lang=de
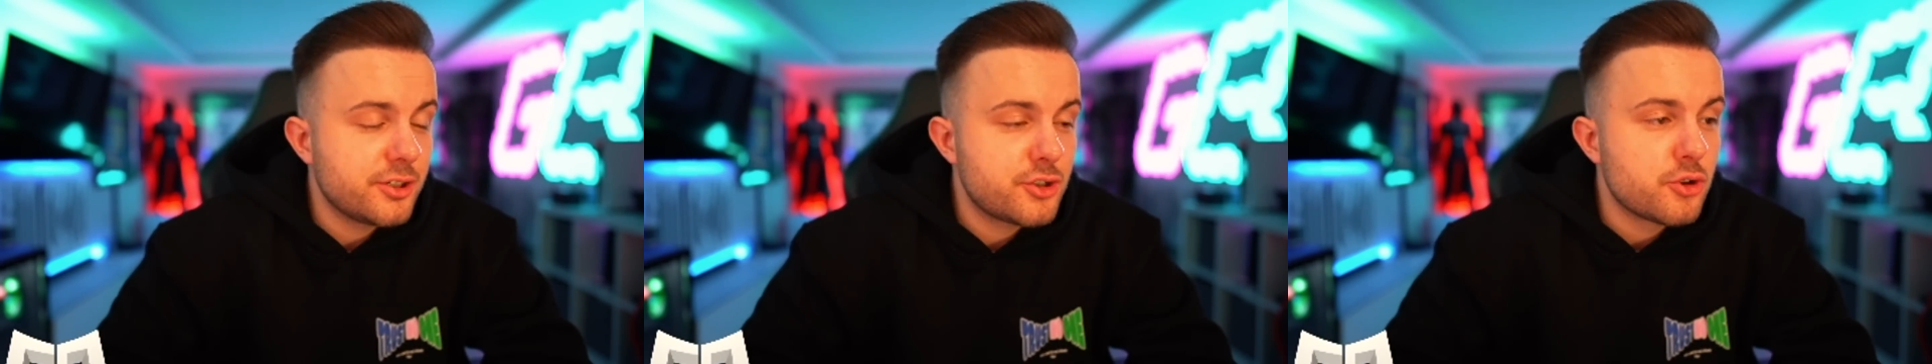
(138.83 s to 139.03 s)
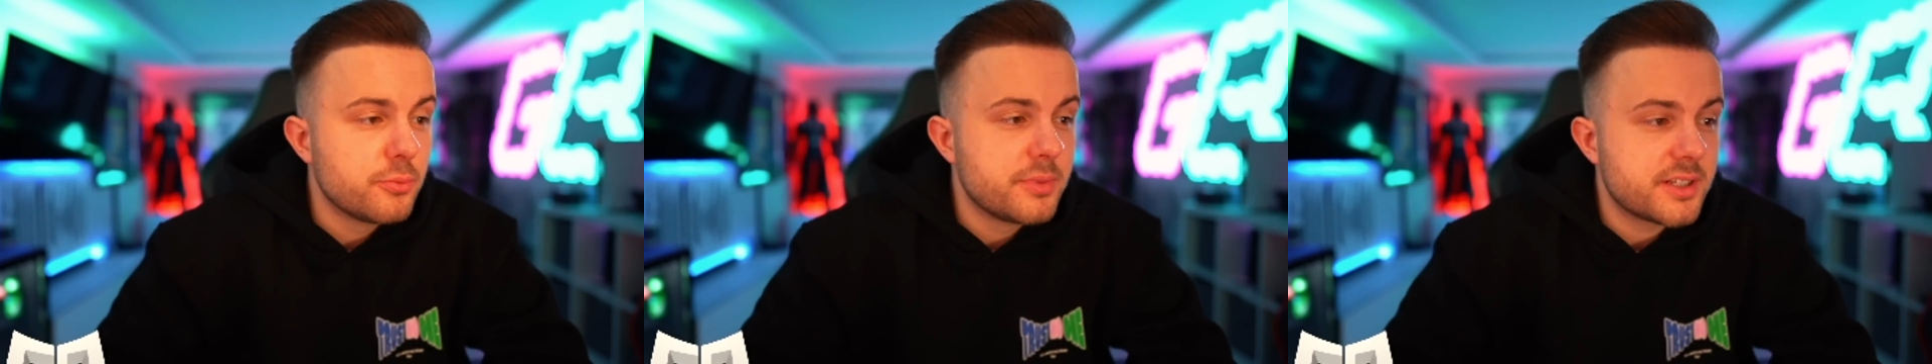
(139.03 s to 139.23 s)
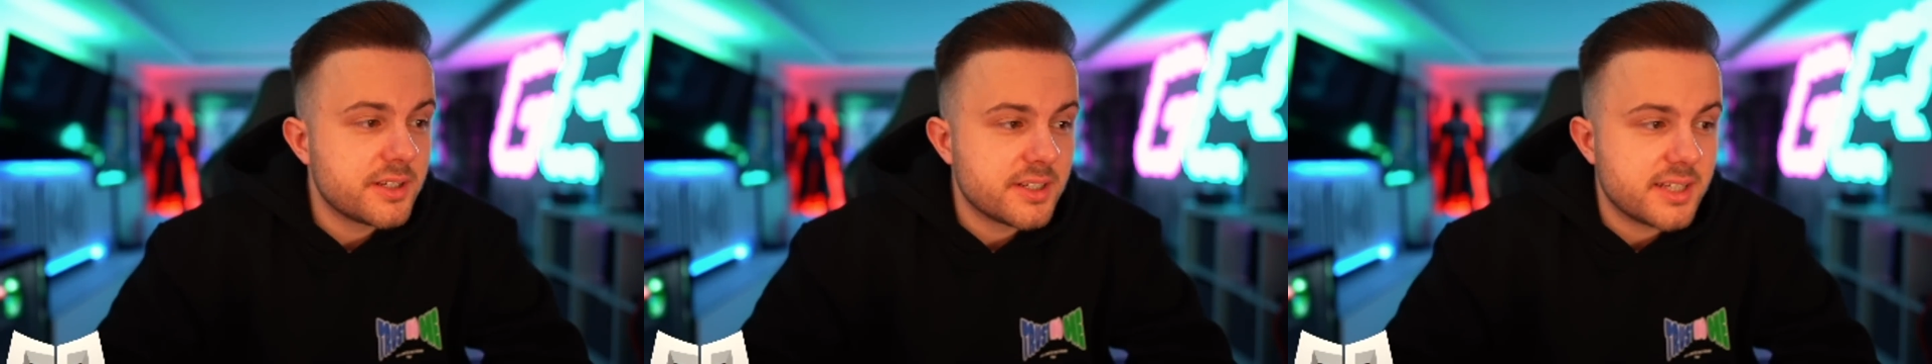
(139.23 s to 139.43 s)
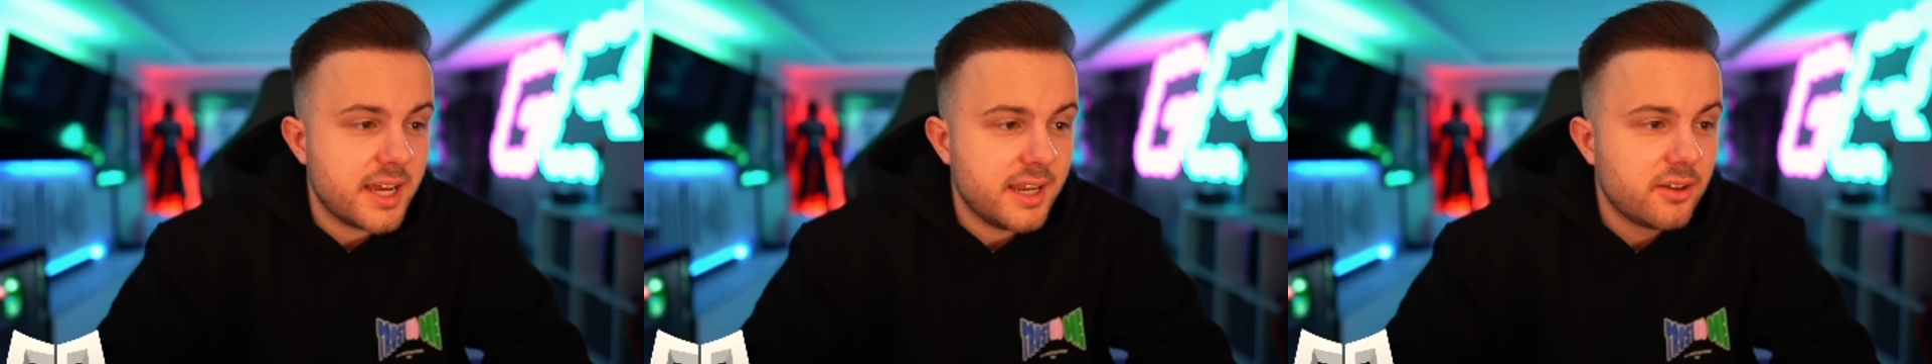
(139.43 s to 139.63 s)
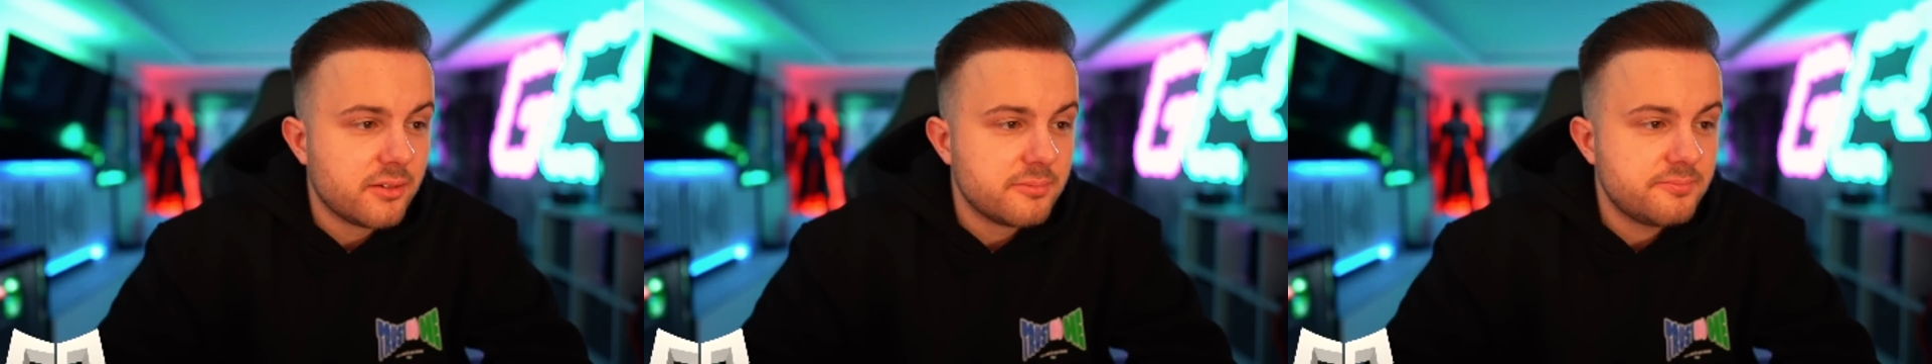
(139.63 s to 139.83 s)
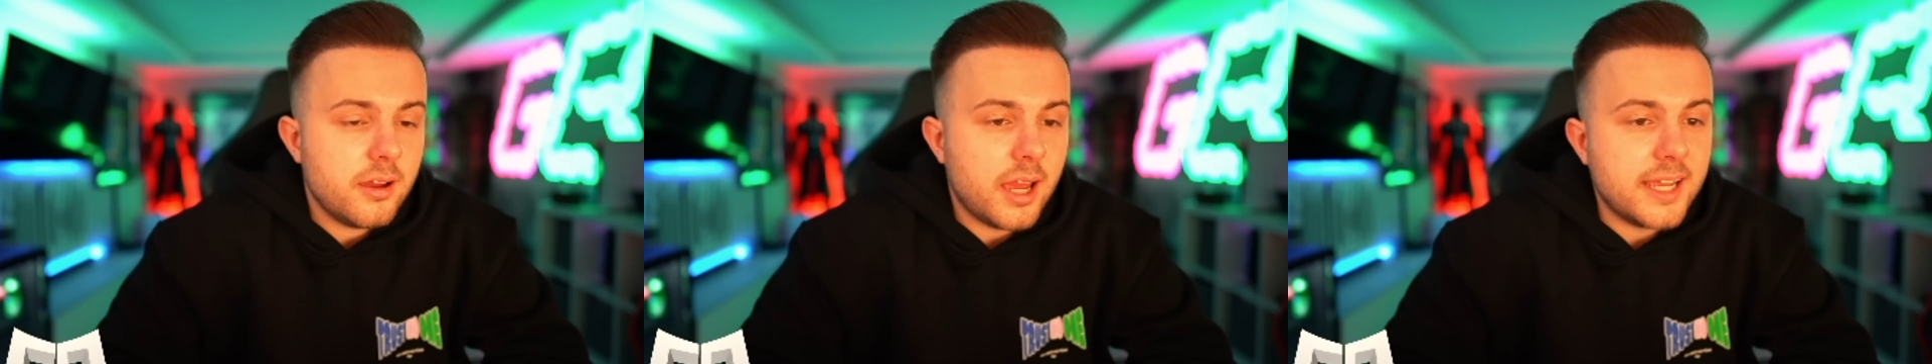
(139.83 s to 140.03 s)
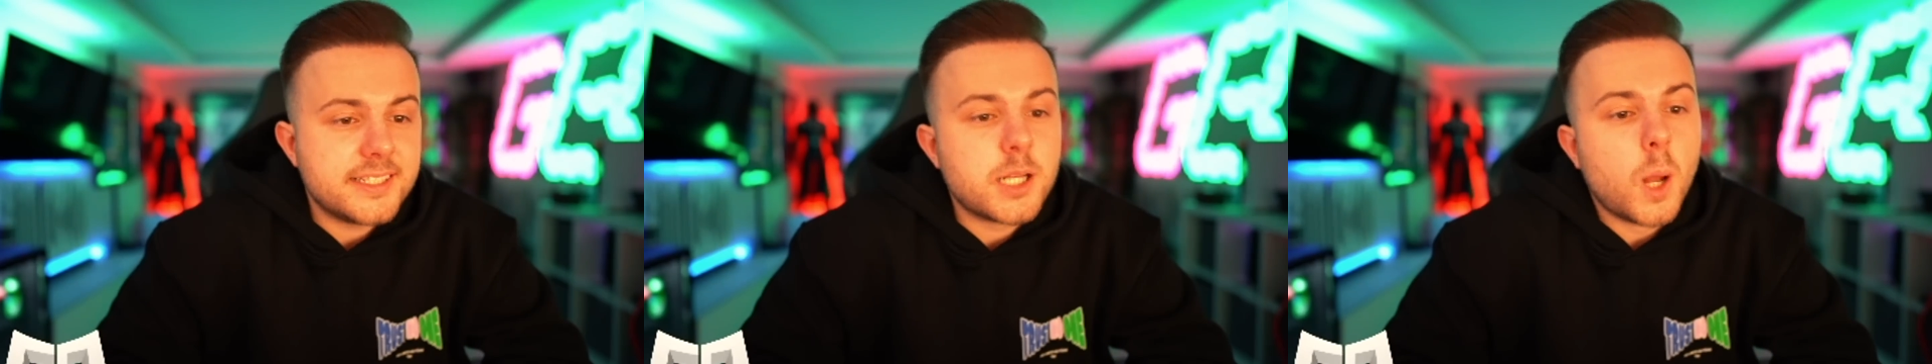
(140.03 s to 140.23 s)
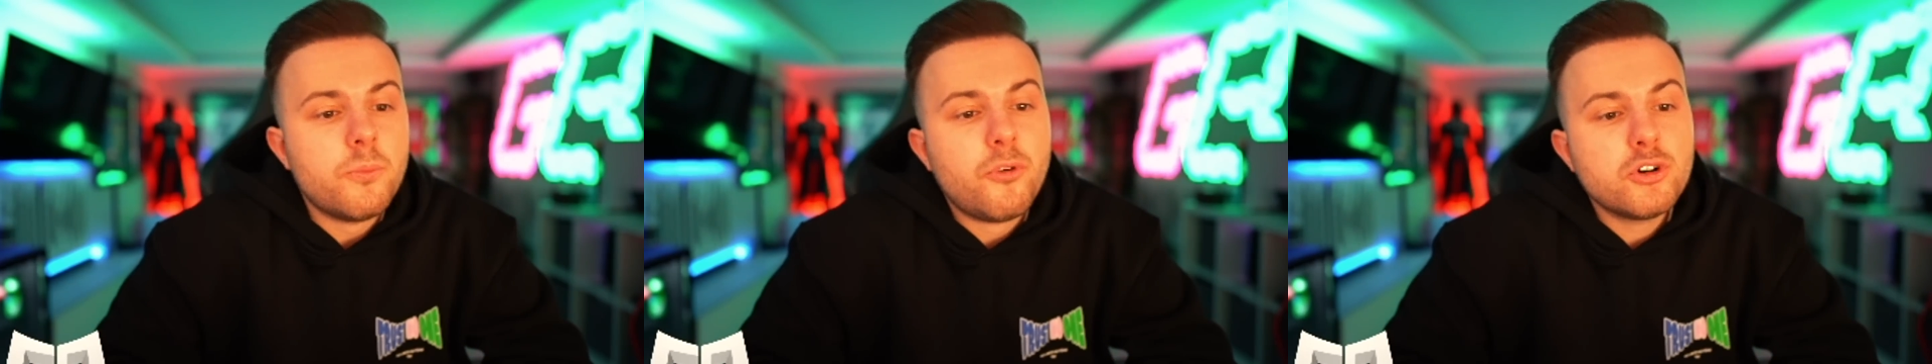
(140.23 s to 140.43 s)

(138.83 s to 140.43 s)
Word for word: ist schon ein bisschen sad ich glaube,